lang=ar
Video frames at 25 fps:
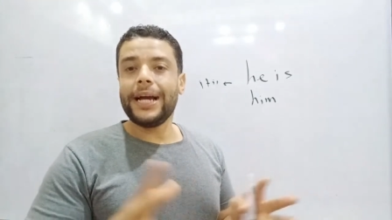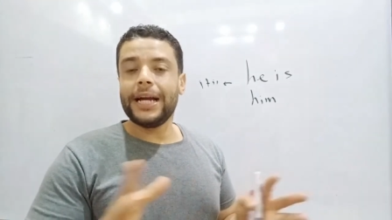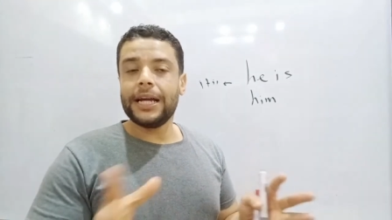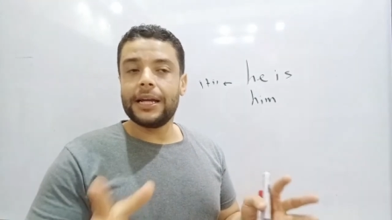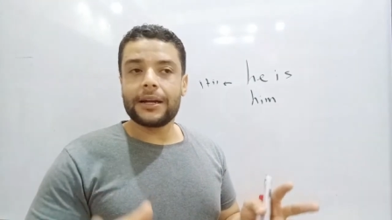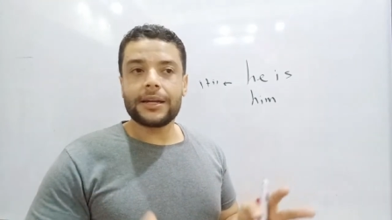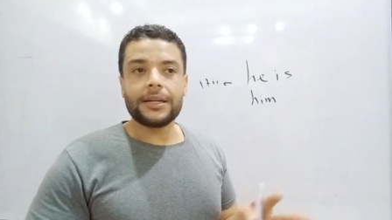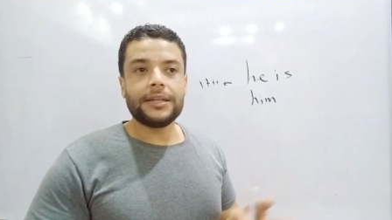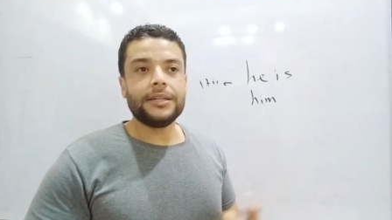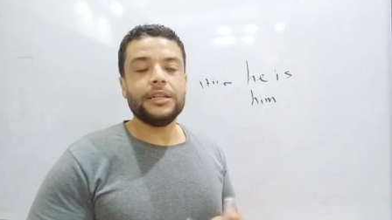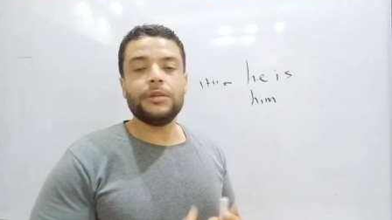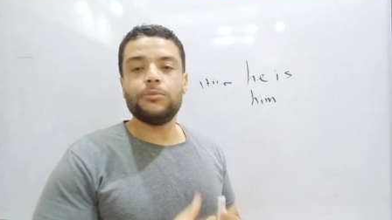
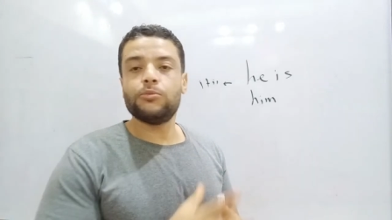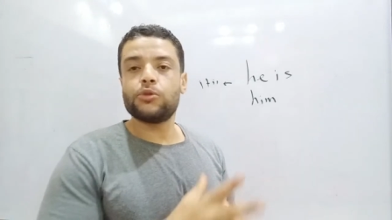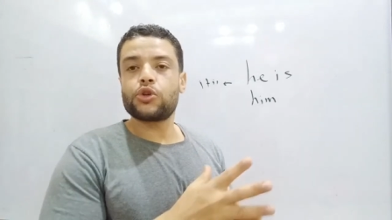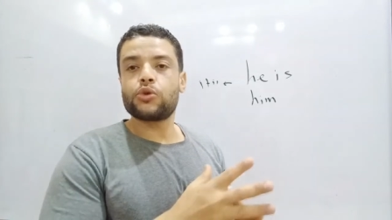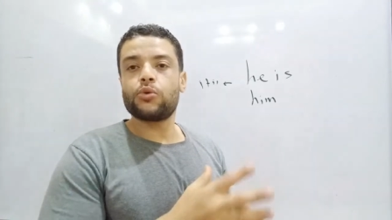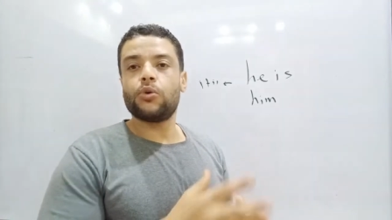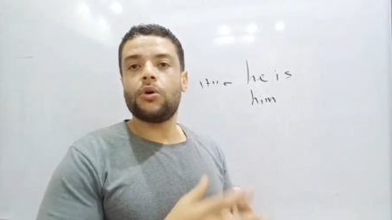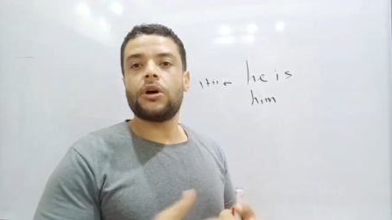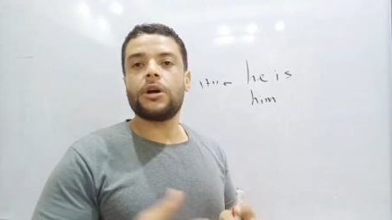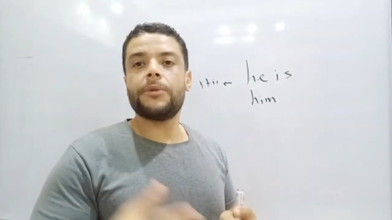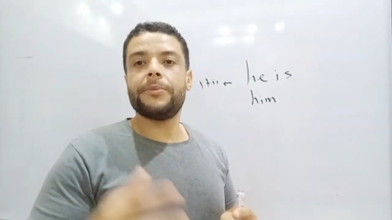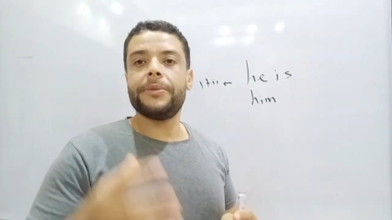رايحين
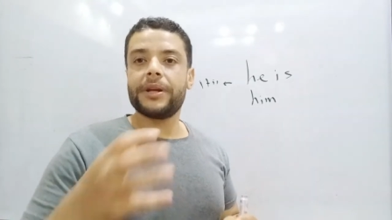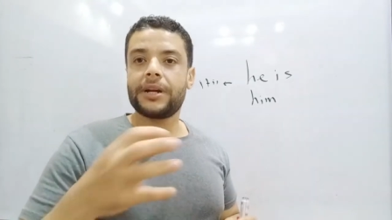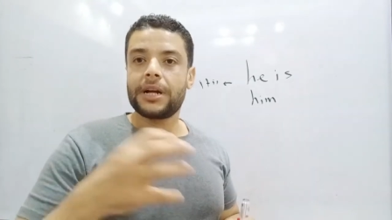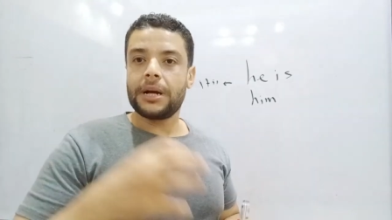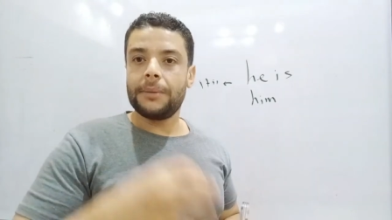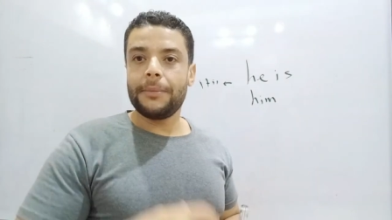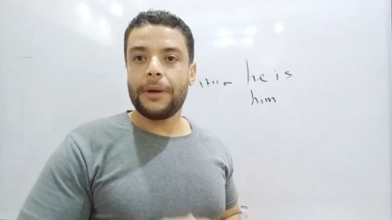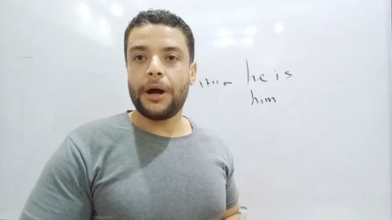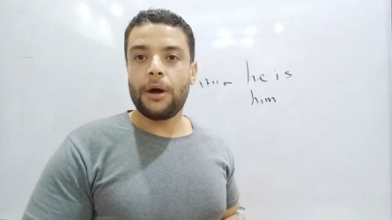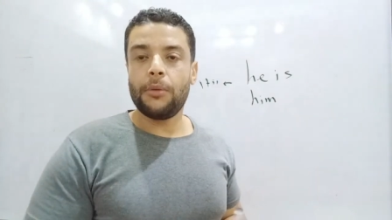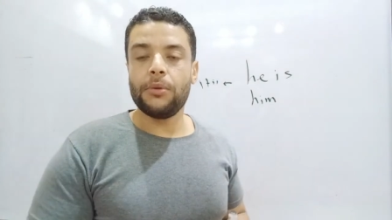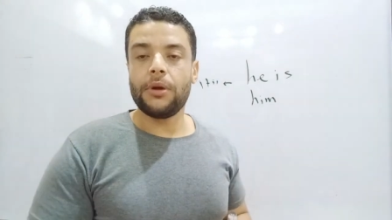مشوار بيركب
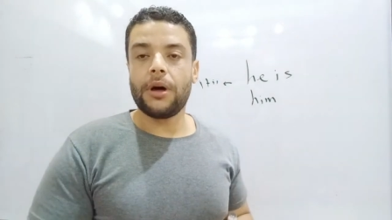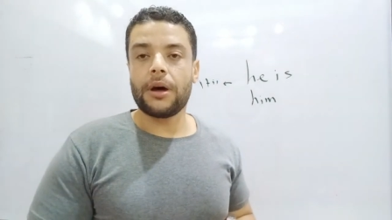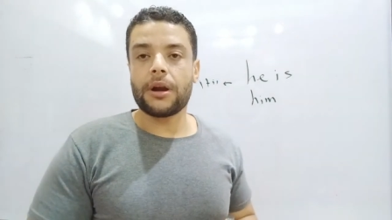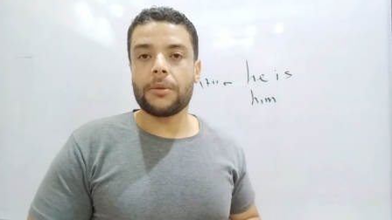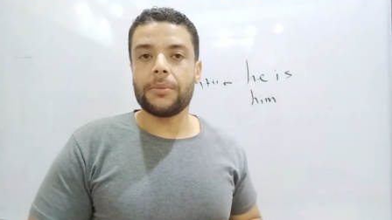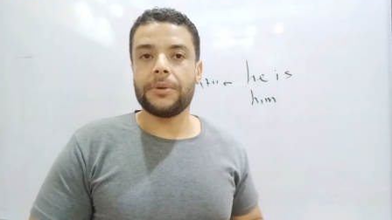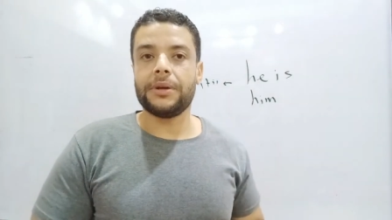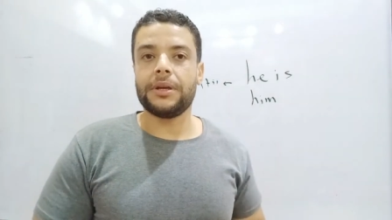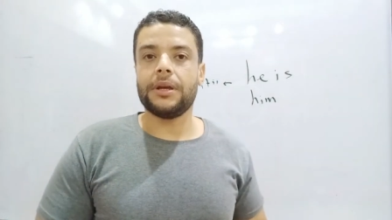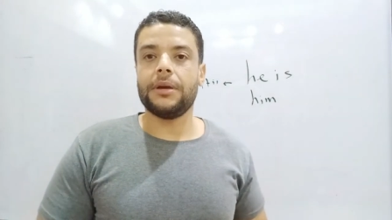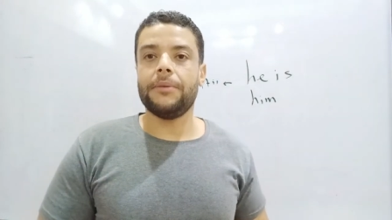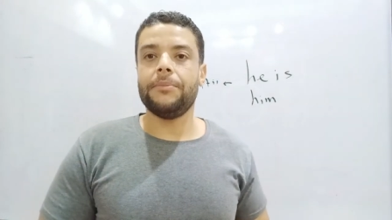معاهم
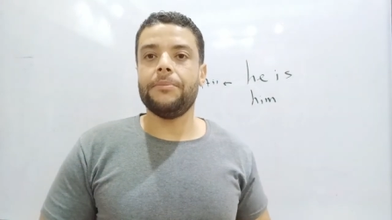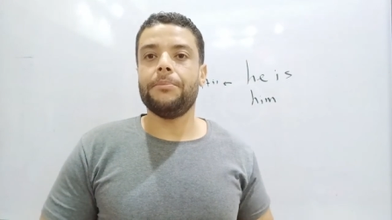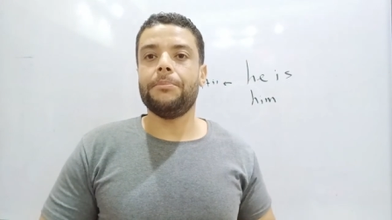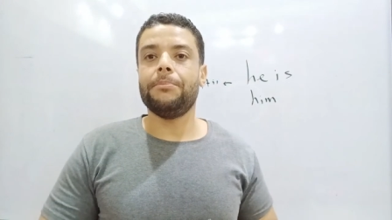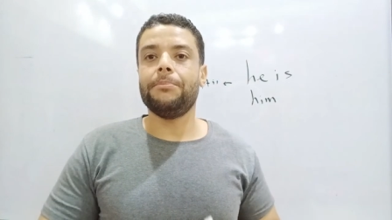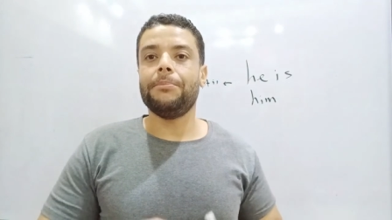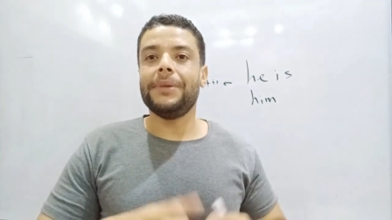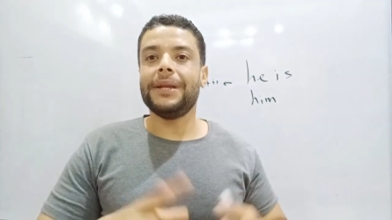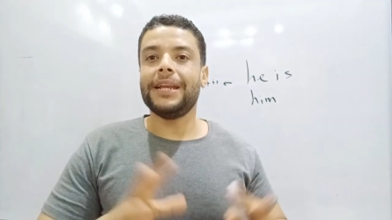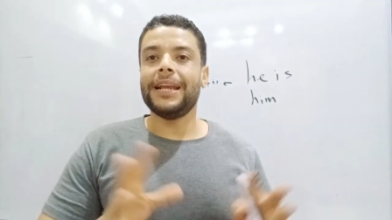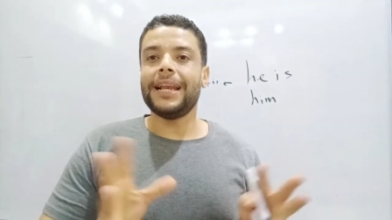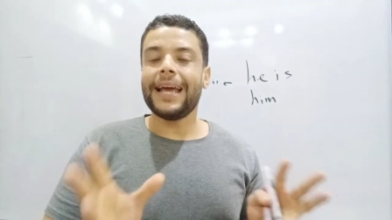العربيه
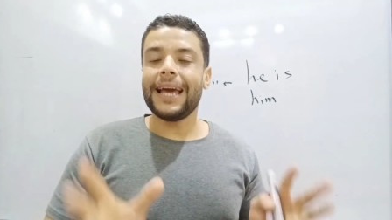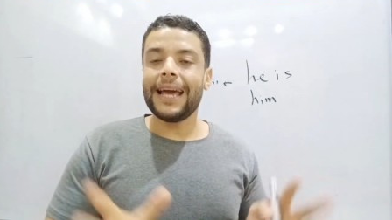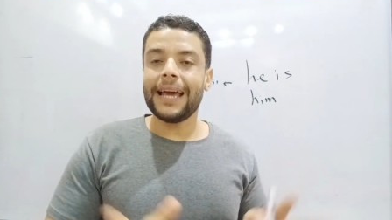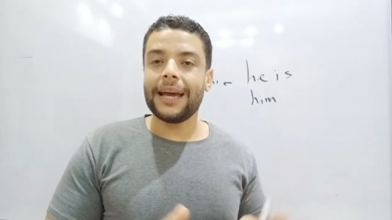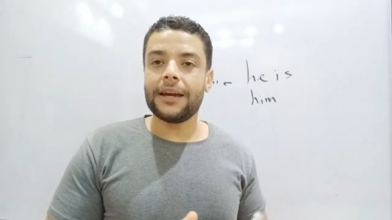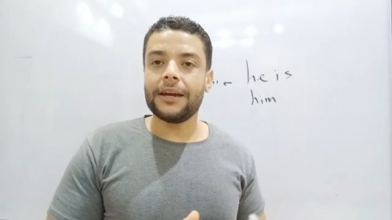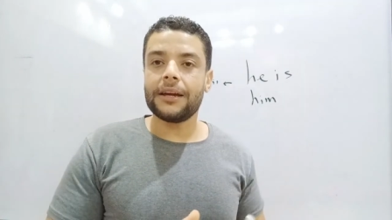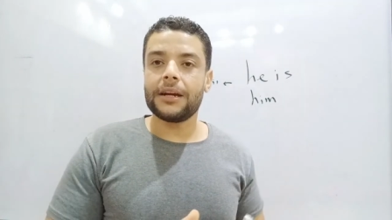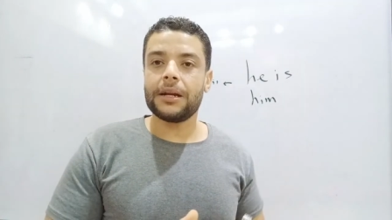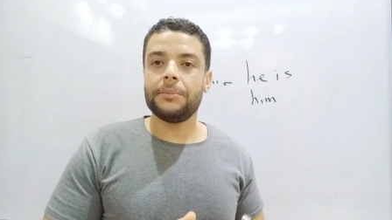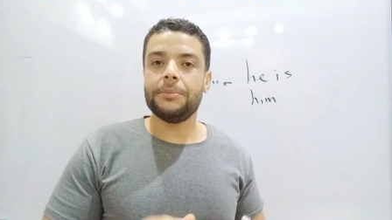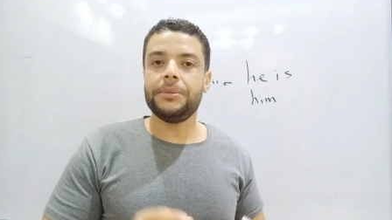من
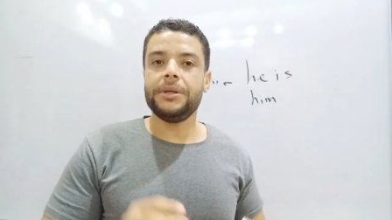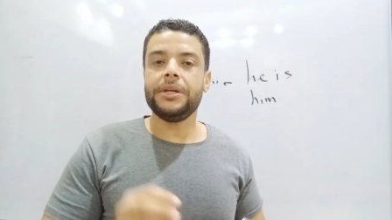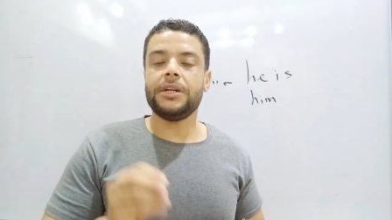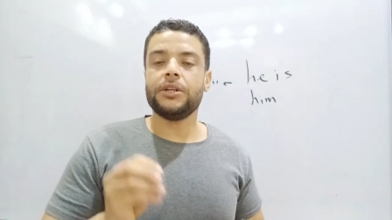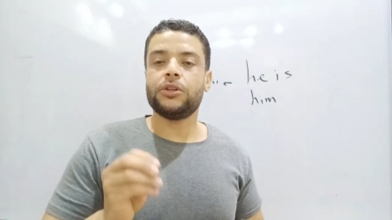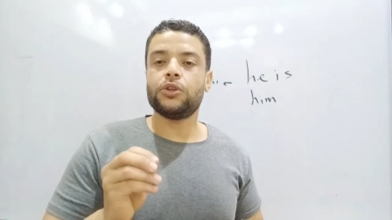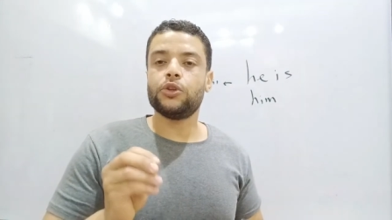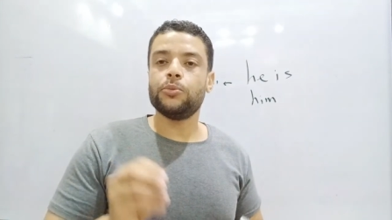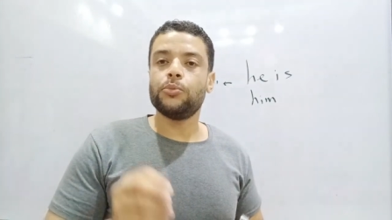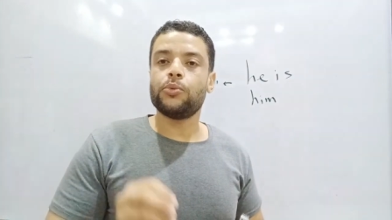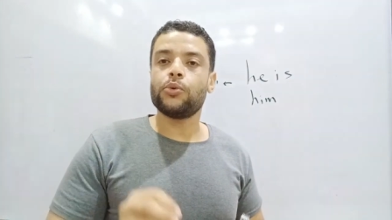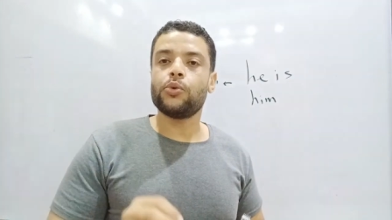الاخر
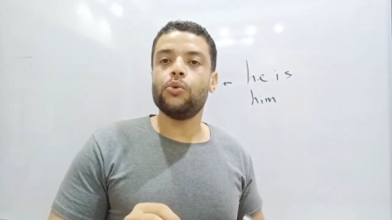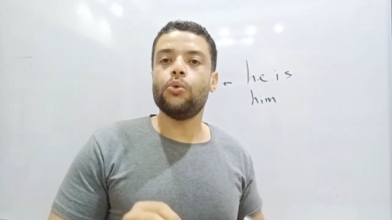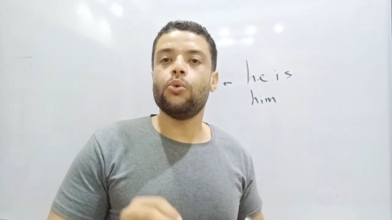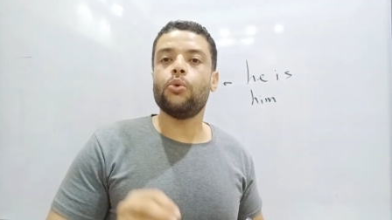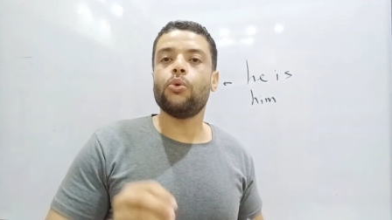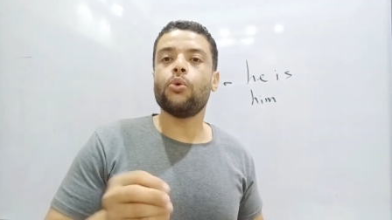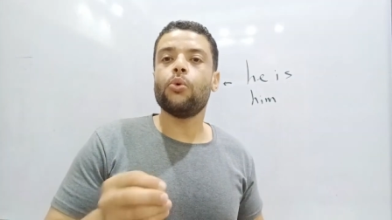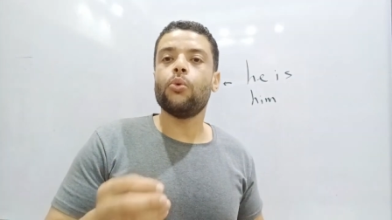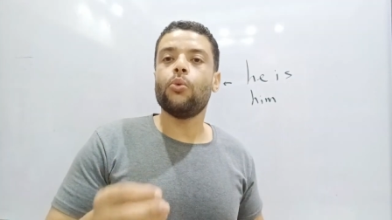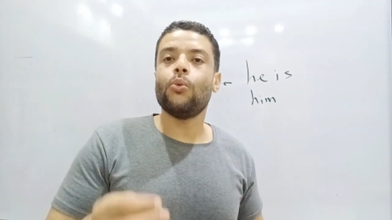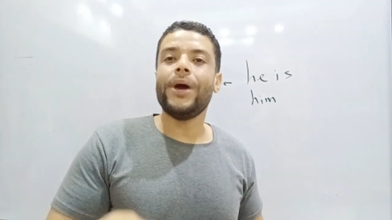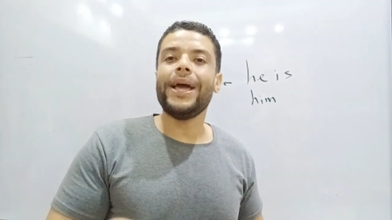
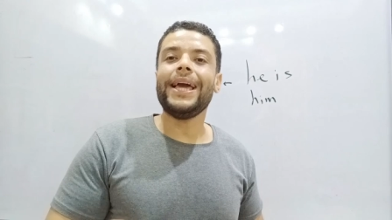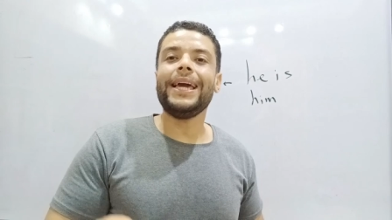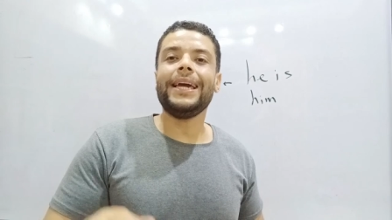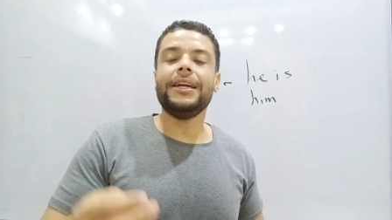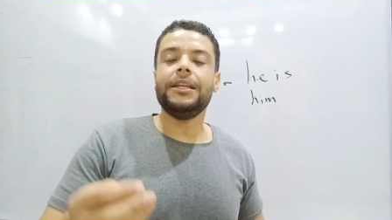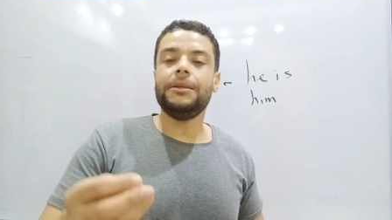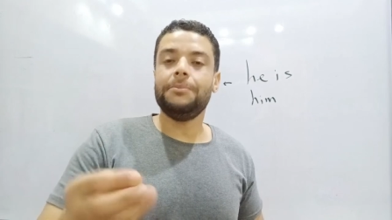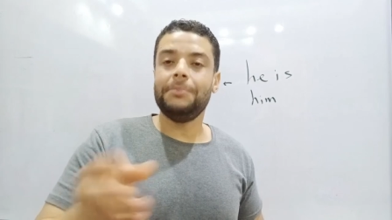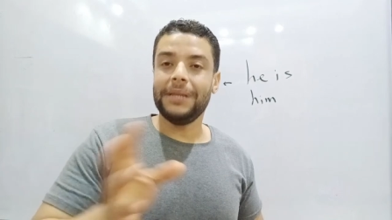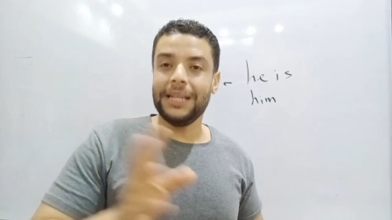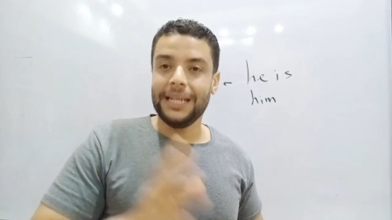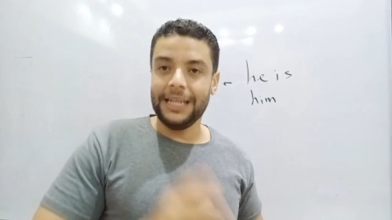بيعتبروه
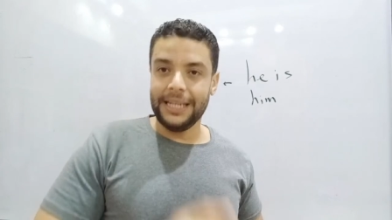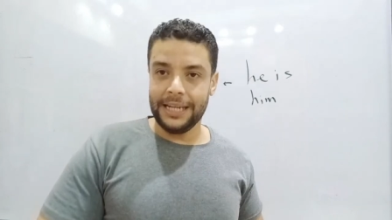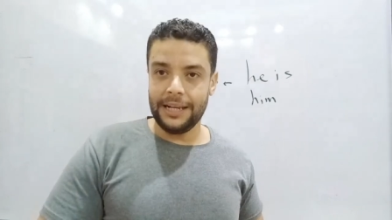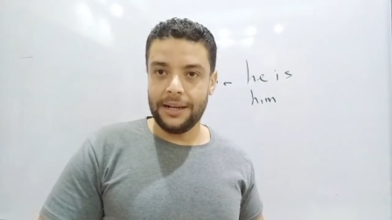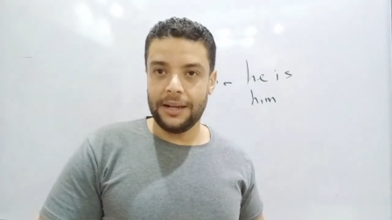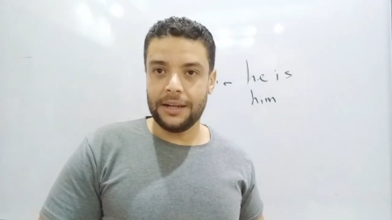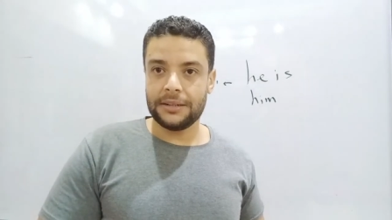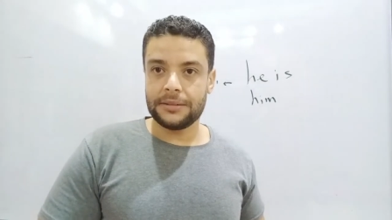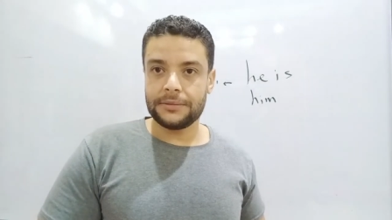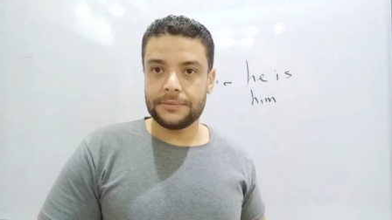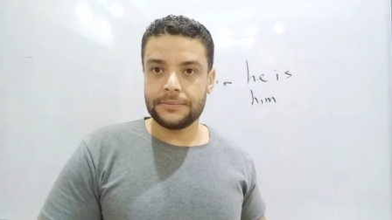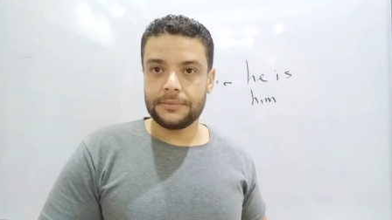واحد من
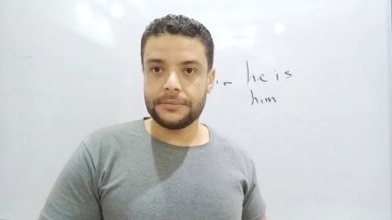العيله